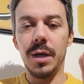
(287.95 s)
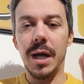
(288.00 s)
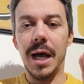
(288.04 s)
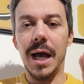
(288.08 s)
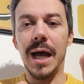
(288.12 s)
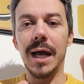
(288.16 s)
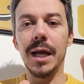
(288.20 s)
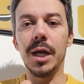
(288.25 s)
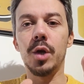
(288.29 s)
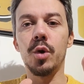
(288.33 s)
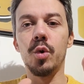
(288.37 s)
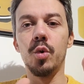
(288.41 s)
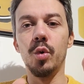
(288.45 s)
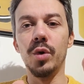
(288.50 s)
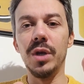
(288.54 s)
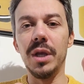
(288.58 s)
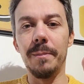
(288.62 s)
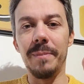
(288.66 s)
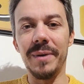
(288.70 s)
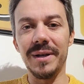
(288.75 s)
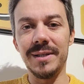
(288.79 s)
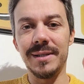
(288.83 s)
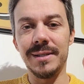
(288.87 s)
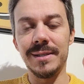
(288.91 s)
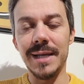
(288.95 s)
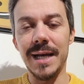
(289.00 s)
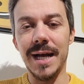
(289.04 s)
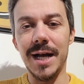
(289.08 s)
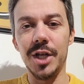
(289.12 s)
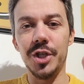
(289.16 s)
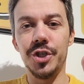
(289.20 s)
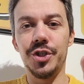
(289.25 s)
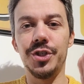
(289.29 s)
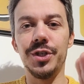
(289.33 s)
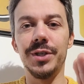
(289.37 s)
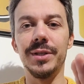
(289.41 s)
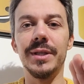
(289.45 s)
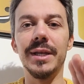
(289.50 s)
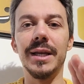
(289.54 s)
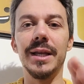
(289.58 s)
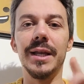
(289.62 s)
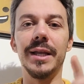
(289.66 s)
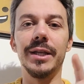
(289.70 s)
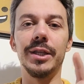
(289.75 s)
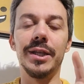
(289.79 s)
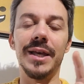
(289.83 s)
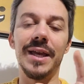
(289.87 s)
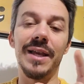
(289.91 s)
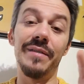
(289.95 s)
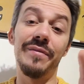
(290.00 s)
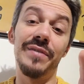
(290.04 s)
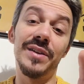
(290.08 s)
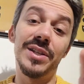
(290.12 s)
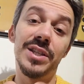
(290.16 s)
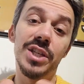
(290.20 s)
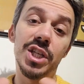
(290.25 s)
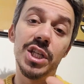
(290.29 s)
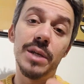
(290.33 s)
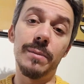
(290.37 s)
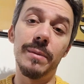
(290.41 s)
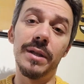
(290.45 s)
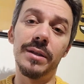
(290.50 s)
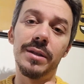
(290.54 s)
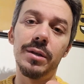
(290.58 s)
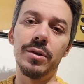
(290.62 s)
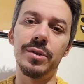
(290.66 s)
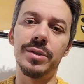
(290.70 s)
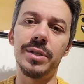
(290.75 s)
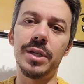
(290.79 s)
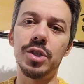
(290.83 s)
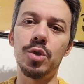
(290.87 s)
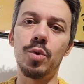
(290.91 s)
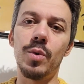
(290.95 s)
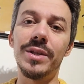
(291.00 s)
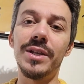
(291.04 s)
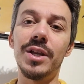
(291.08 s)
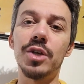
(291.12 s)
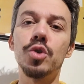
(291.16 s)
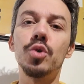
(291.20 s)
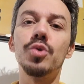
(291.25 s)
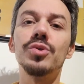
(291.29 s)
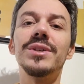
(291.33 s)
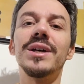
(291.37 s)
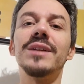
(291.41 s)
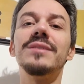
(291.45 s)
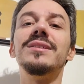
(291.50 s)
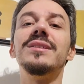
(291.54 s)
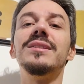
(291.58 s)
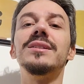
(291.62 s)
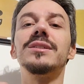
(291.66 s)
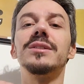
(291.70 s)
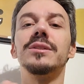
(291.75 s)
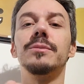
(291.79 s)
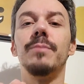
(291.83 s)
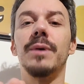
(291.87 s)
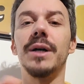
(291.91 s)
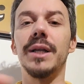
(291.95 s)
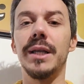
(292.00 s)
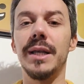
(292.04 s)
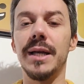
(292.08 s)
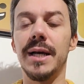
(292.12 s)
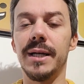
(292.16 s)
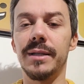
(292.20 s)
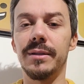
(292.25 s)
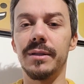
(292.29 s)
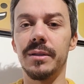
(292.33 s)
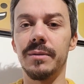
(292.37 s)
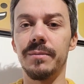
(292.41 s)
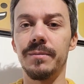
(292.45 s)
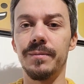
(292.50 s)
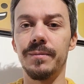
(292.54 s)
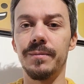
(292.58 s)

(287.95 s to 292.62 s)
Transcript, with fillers: alcuni passaggi del, dei festeggiamenti della nostra squadra sono stati sbagliati.